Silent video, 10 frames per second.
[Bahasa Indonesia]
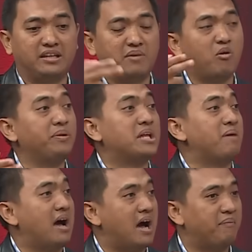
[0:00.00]
tidak mau minta
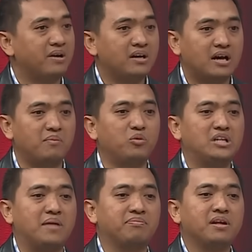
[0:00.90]
maaf. Ya.
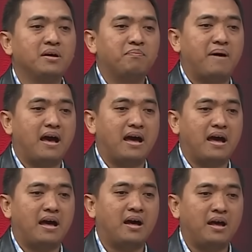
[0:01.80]
Kemudian
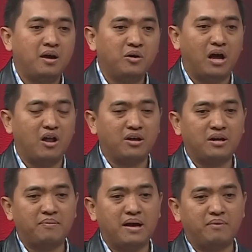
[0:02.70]
Pak Alek
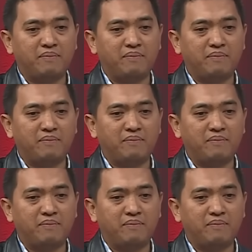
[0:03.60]
apa,